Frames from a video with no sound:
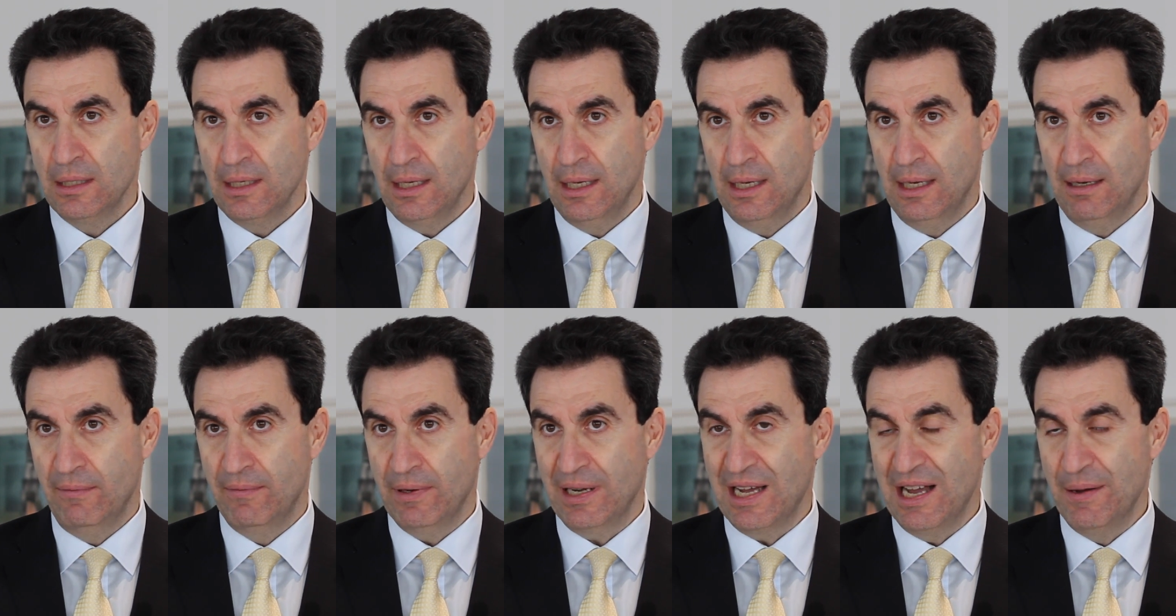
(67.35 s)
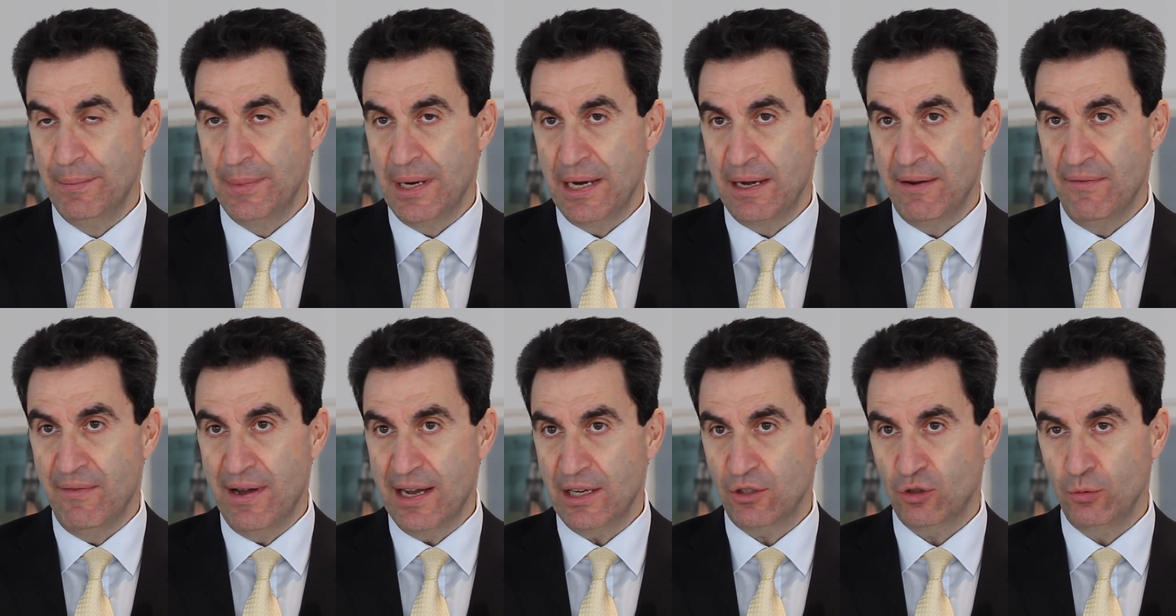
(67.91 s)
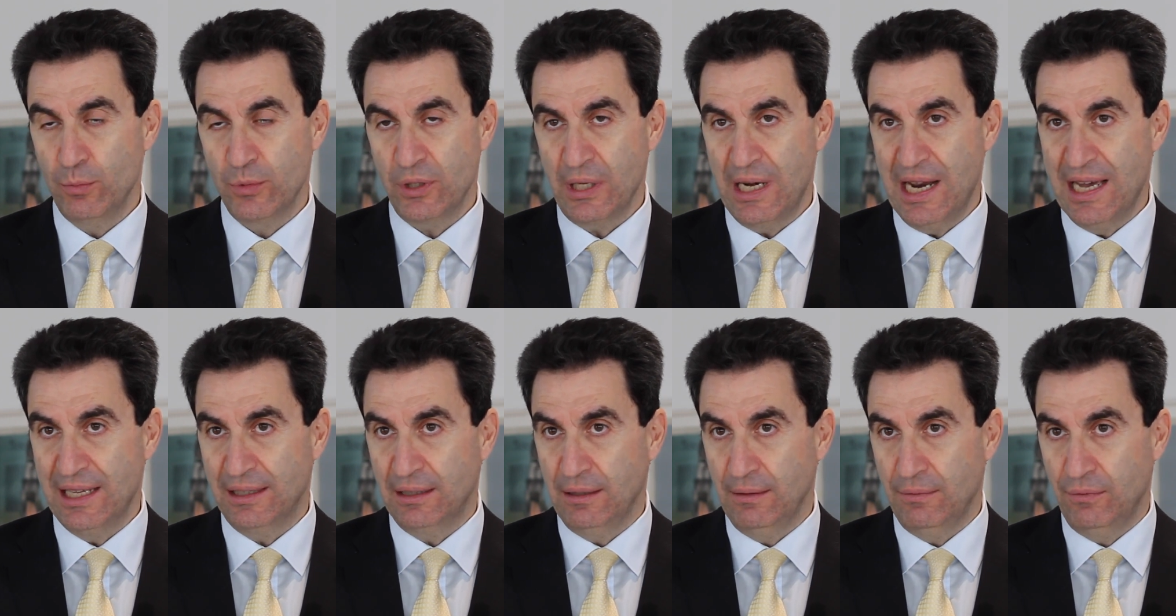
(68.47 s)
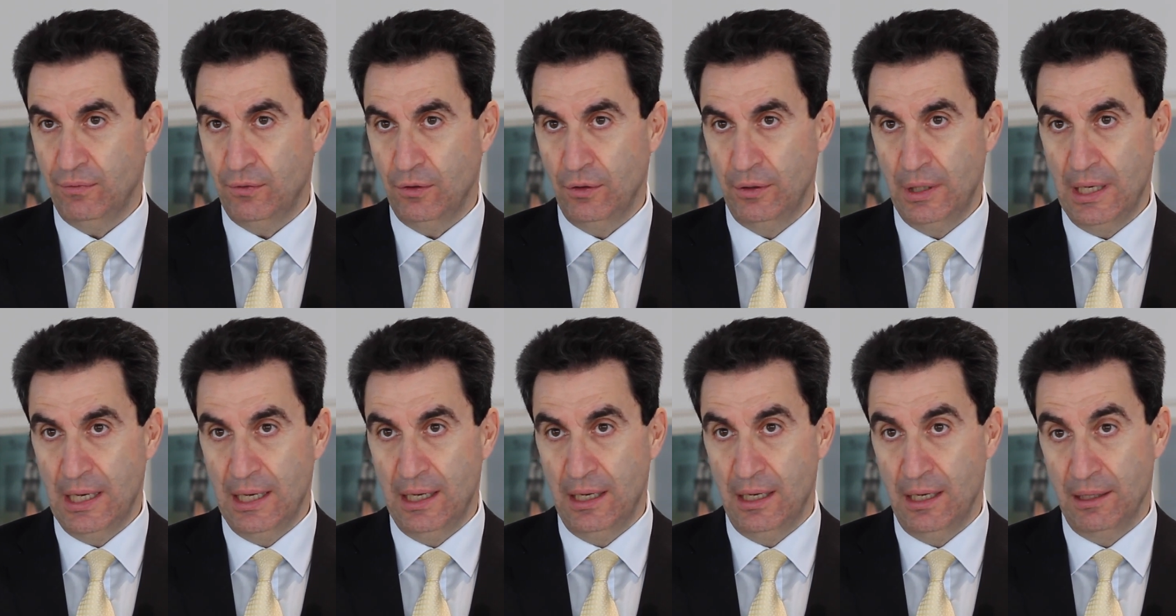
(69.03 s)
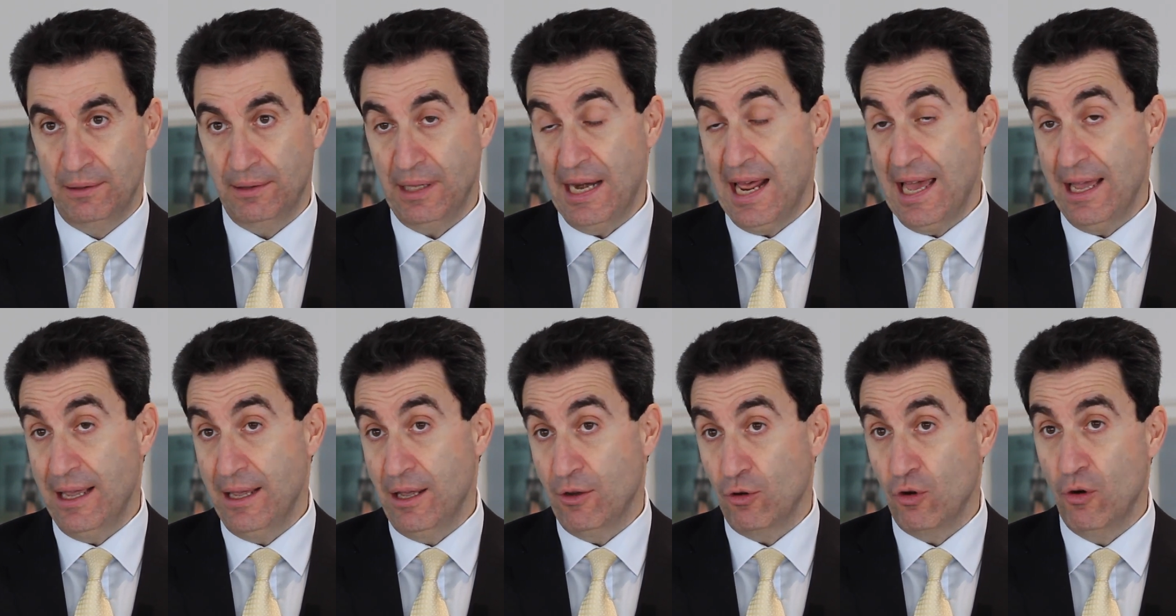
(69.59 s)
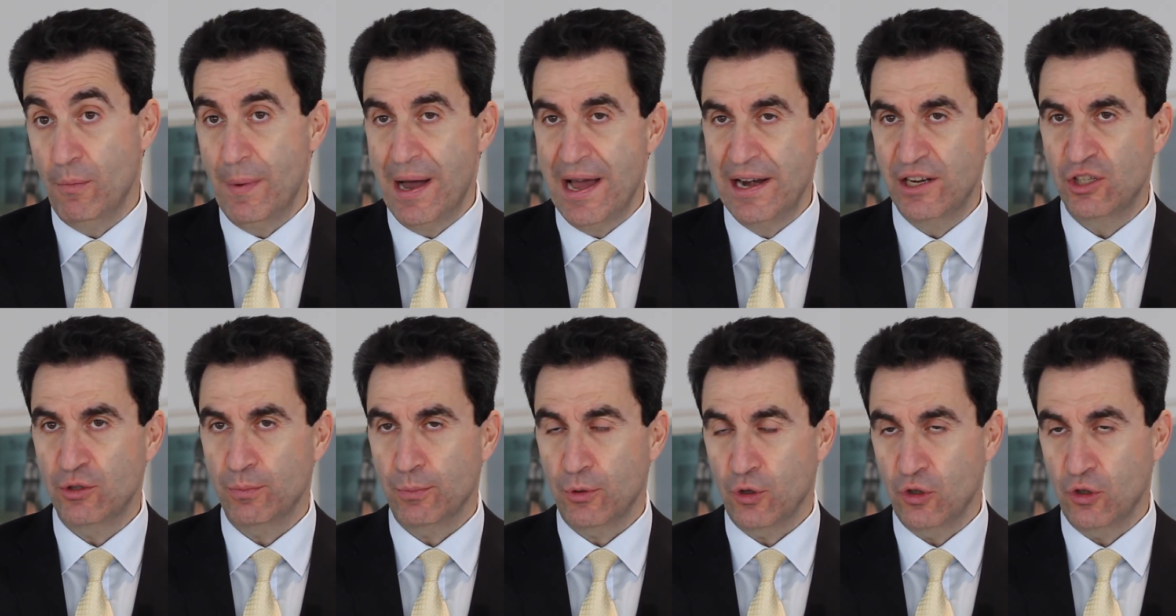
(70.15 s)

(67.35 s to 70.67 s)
äh, wir haben eine Wachstumsrate von 3,1 äh,